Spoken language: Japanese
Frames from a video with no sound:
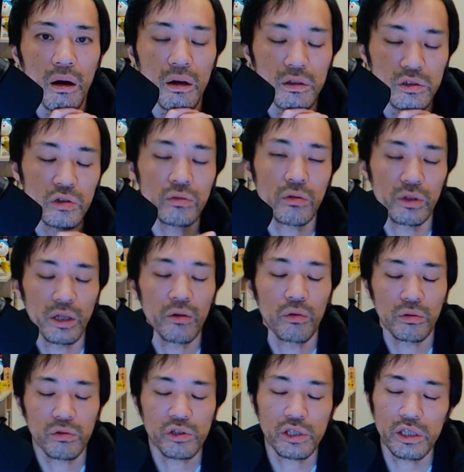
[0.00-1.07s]
ちょっとね
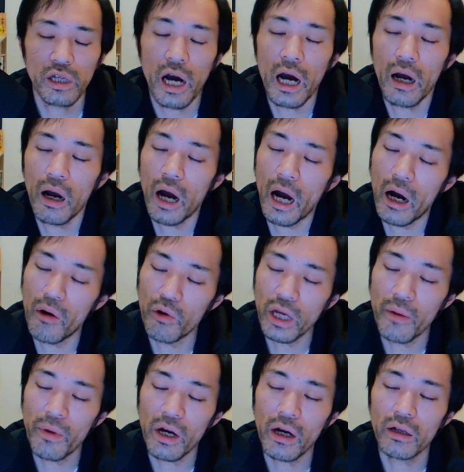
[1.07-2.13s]
今年青
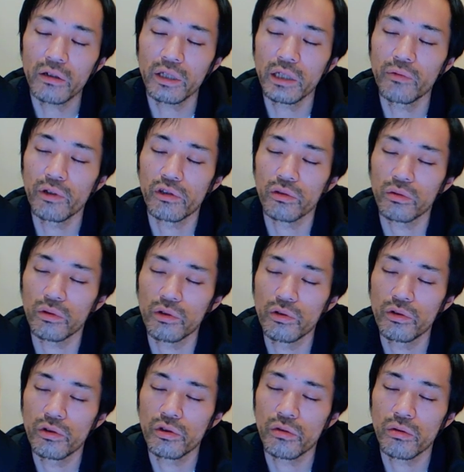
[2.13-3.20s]
山学院はちょっと優
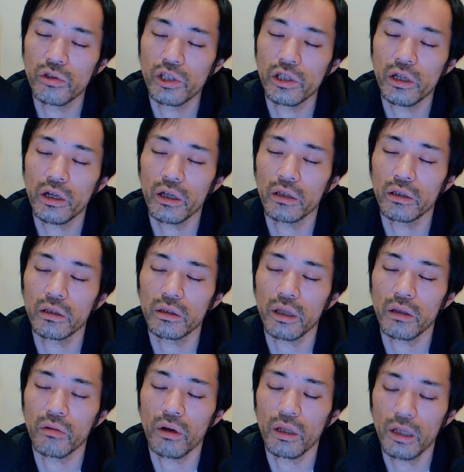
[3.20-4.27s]
勝しなかった
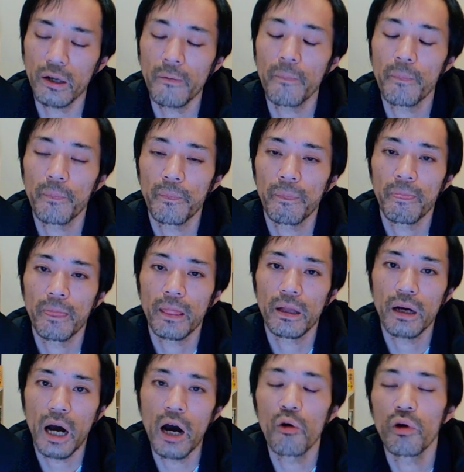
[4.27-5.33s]
のかな
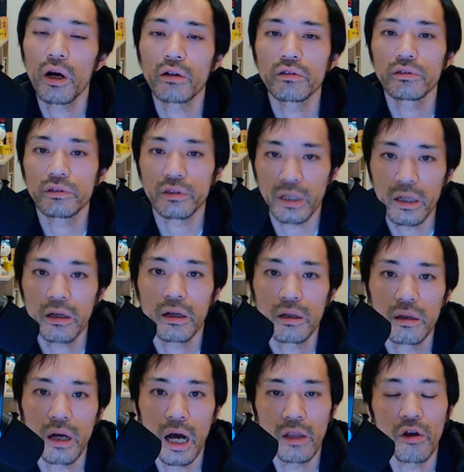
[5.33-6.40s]
青学ですね
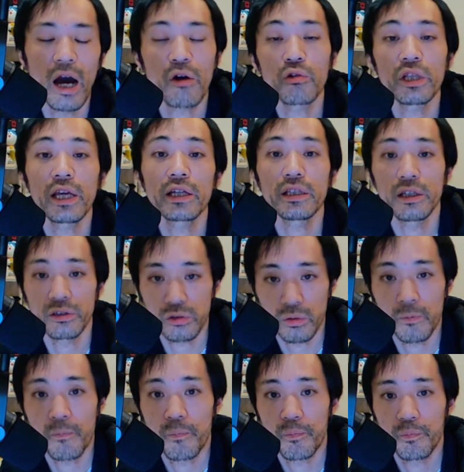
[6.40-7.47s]
あの箱根駅伝ですよ。
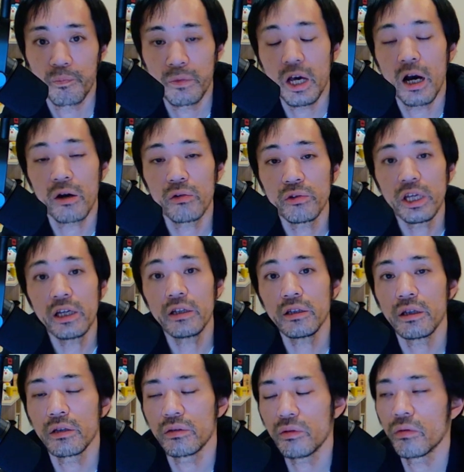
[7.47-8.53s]
で箱根駅
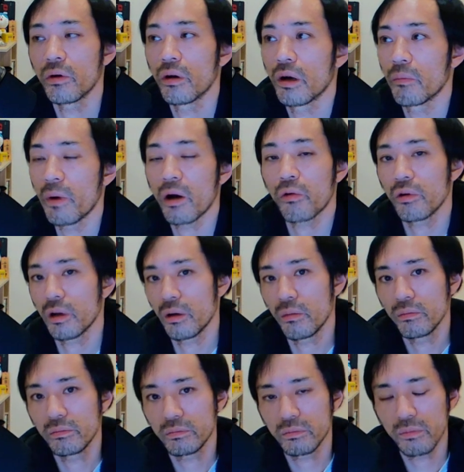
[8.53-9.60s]
伝のまあこれ
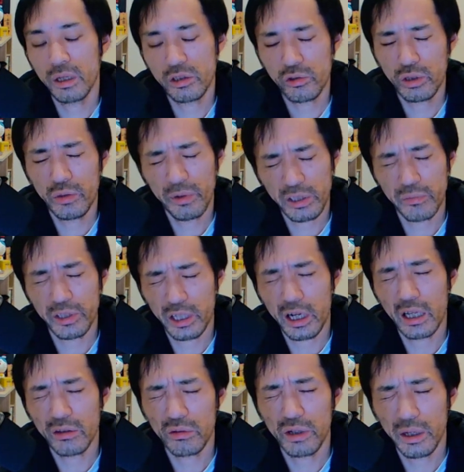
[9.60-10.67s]
まあちょっと今すみません
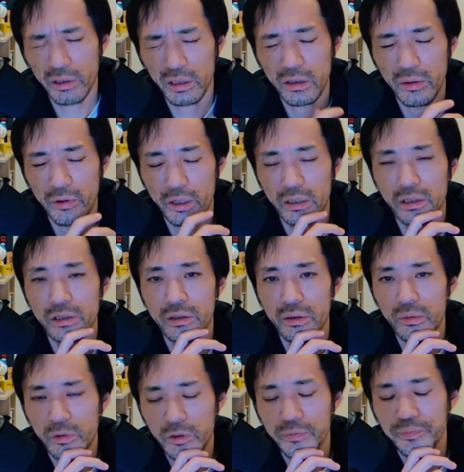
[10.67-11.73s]
監督変わってるかも分かんないですけ
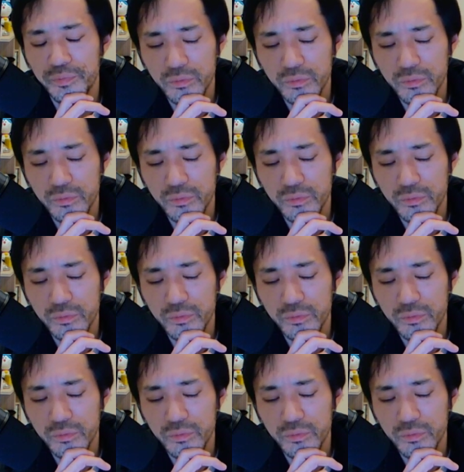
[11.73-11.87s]
ども